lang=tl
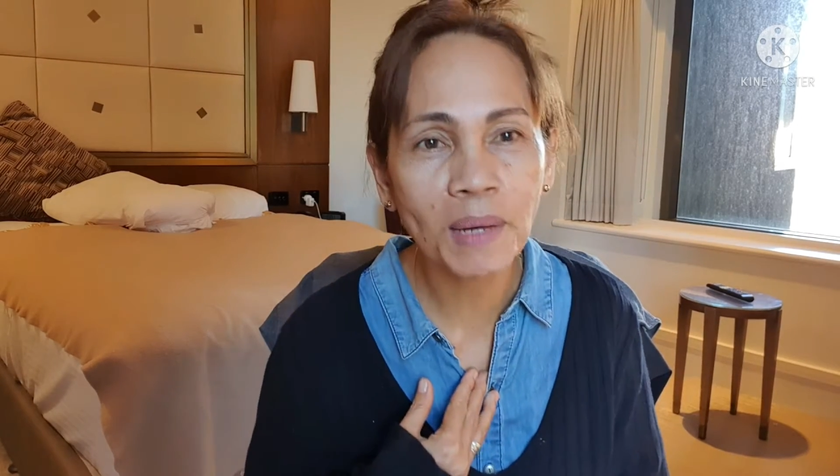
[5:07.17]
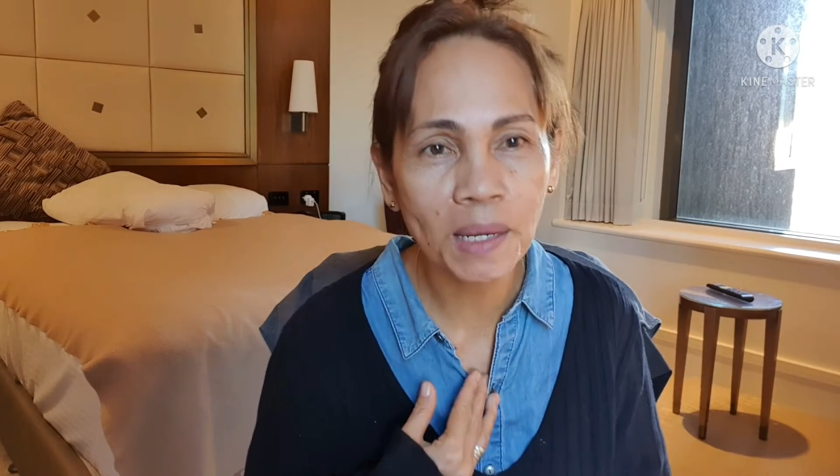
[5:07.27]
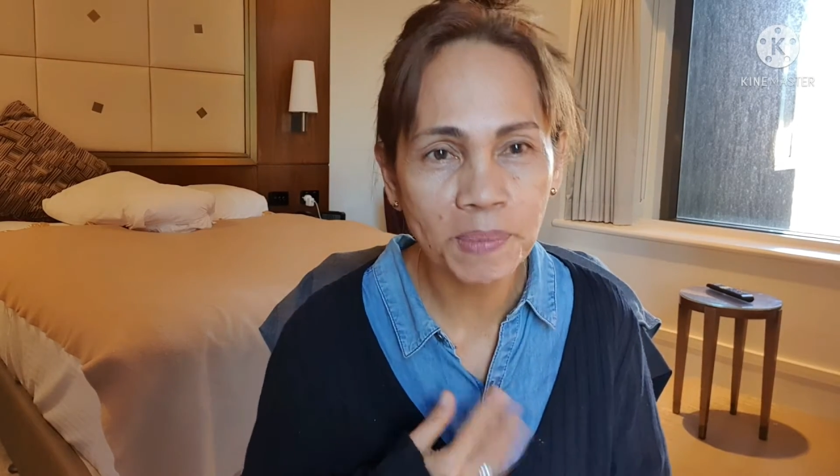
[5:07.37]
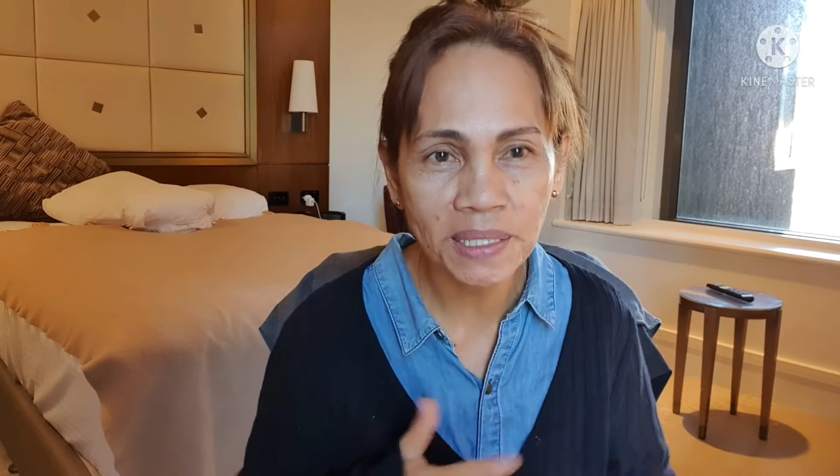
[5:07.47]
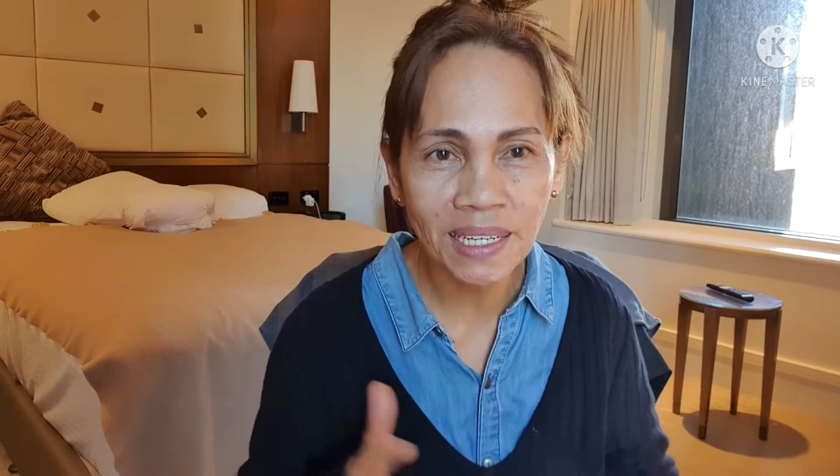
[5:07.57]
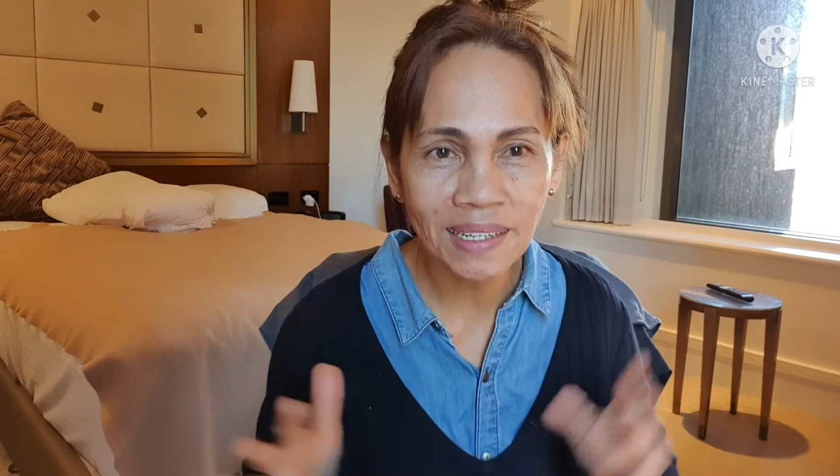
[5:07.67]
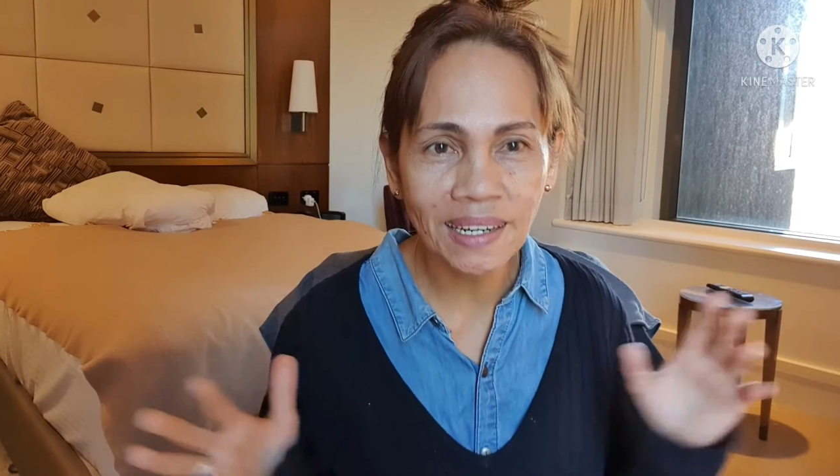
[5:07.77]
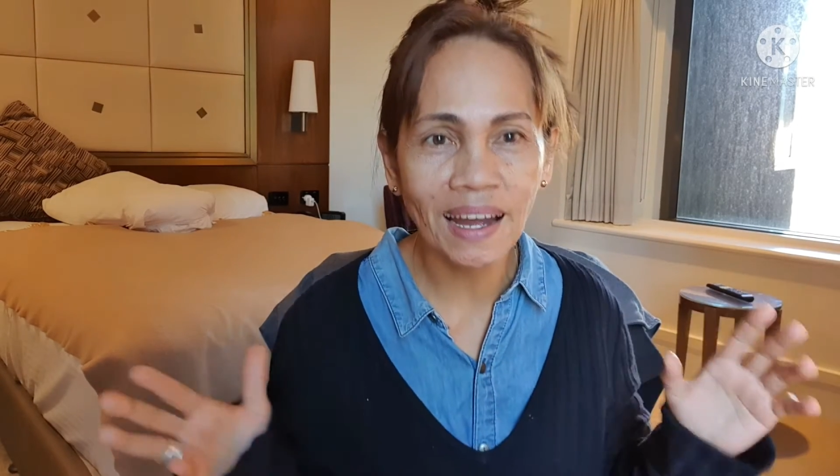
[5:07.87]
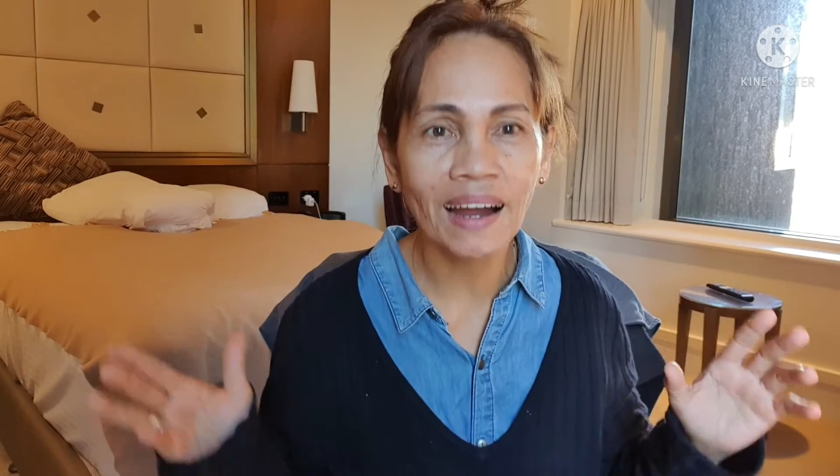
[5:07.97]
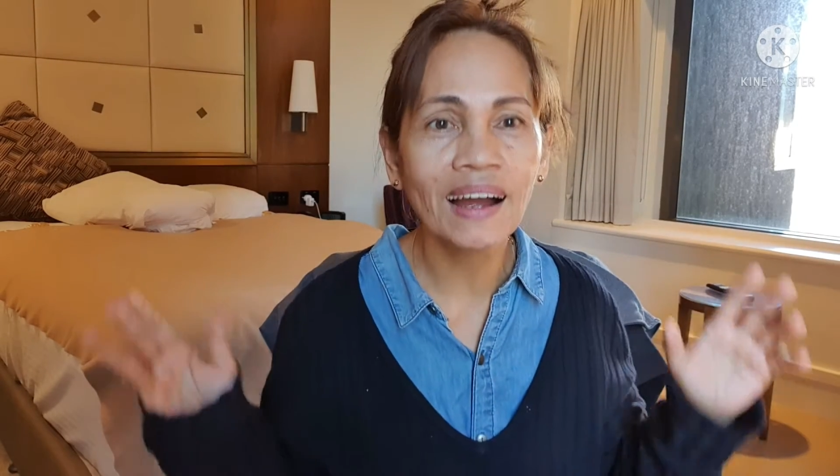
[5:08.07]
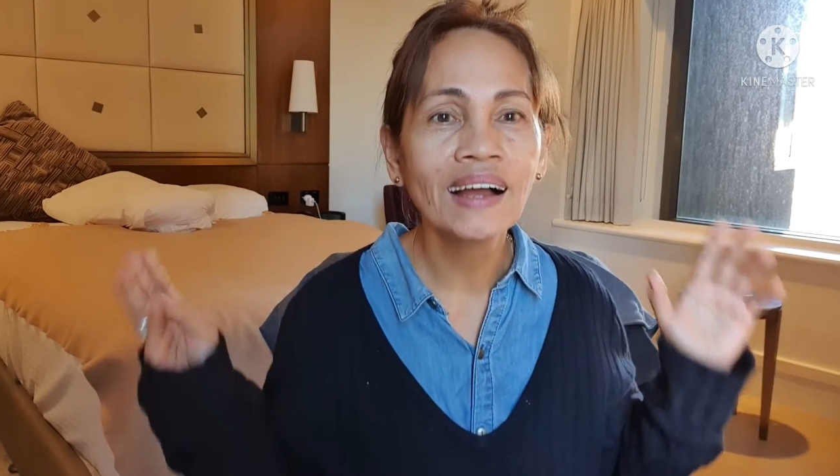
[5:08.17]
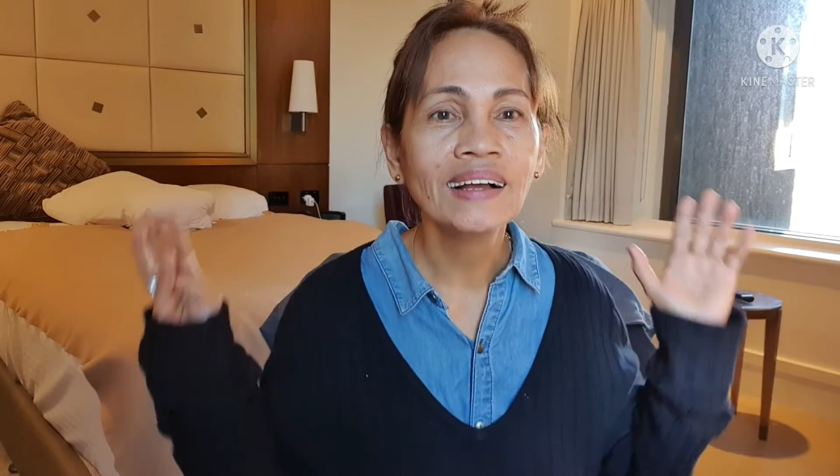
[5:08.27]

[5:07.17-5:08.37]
makapangyarihang